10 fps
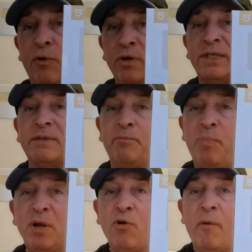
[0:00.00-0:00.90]
Neues
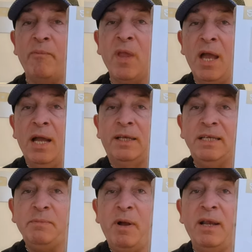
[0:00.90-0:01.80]
bekommen.
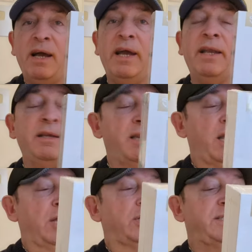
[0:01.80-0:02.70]
Diesmal einen
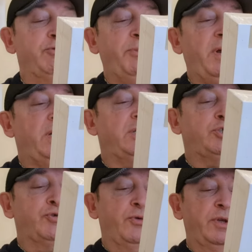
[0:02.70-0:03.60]
super
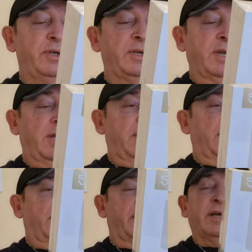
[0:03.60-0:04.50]
schönen
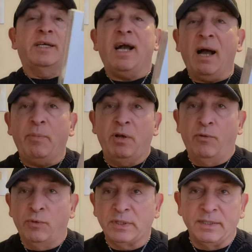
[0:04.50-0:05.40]
äh,
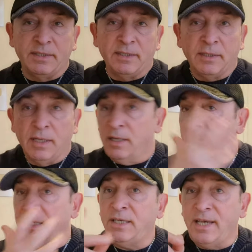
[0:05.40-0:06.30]
kabellosen
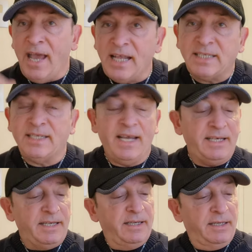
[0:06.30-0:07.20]
nicht ein
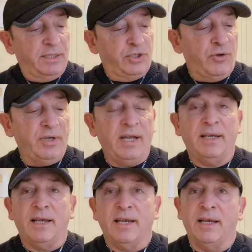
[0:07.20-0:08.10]
Headset,
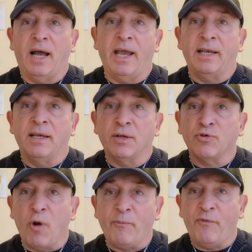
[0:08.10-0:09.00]
sondern ein
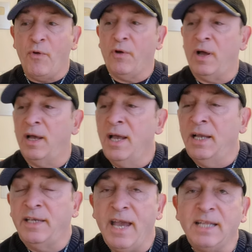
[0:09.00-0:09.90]
Kopfhörer.
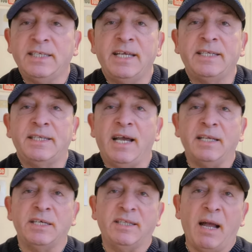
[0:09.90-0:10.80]
Die Headsets, die
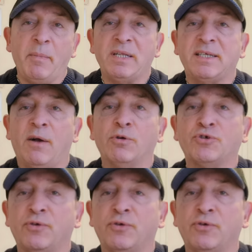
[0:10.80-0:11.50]
hatte ich damals ja auch